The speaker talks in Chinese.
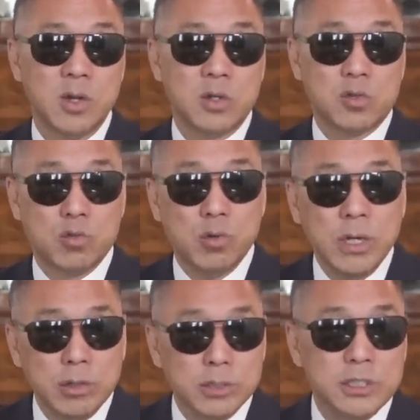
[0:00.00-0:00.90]
所
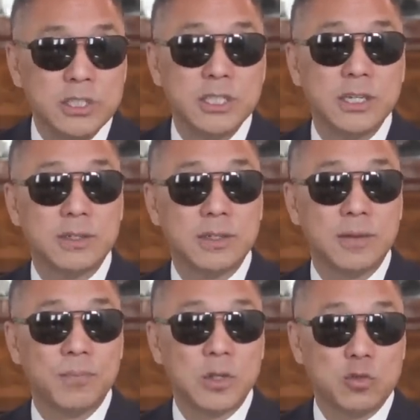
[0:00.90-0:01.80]
有的这些
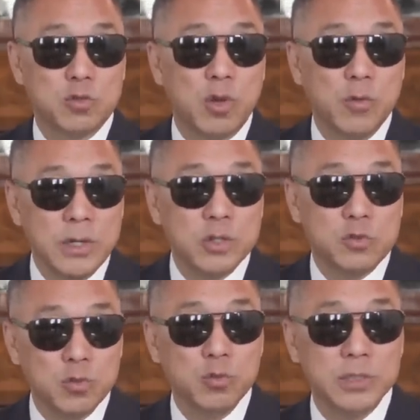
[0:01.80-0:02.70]
所谓
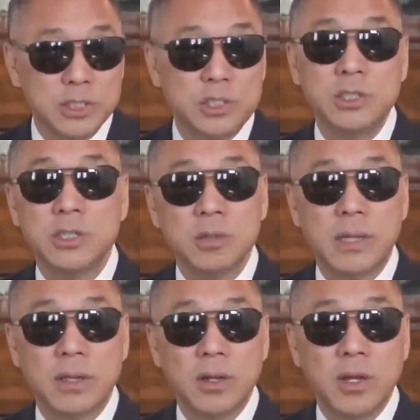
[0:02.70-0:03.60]
中国的精英
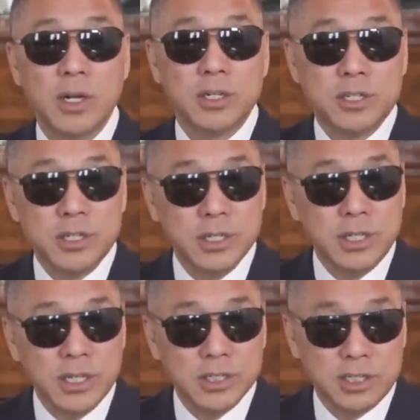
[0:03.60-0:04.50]
们，是
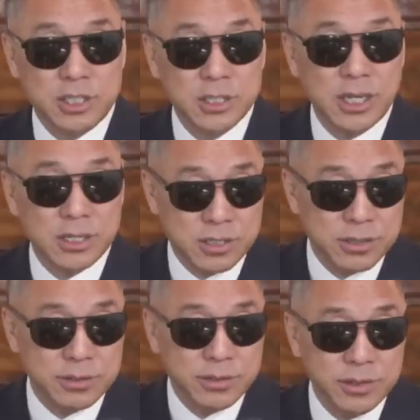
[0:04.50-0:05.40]
一个骑在
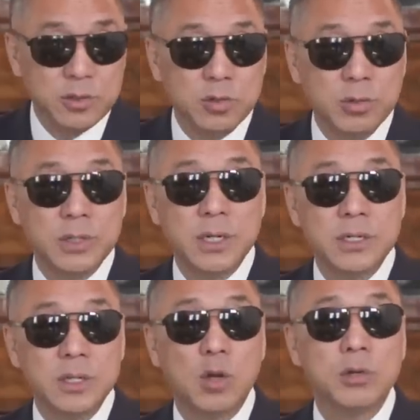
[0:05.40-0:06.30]
十四亿中国人
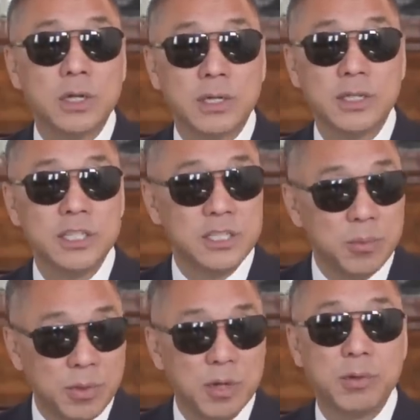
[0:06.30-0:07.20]
人头上的一些
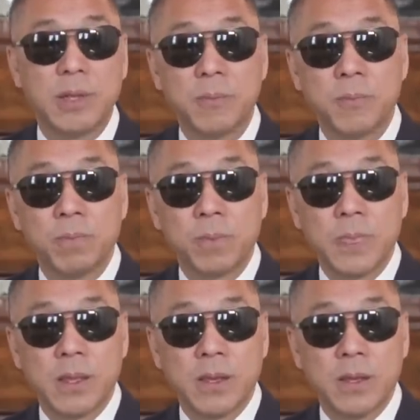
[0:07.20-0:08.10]
魔鬼。
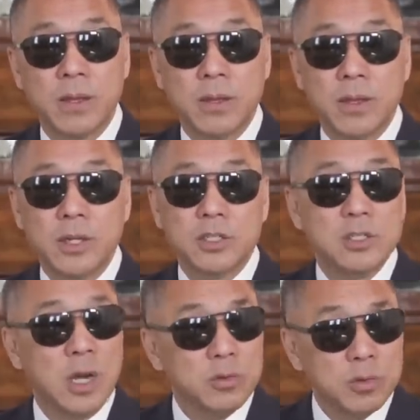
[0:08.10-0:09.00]

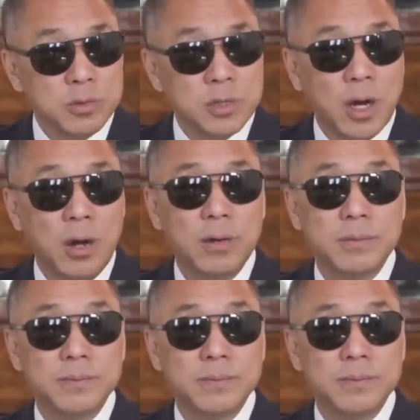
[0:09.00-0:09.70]
张松桥、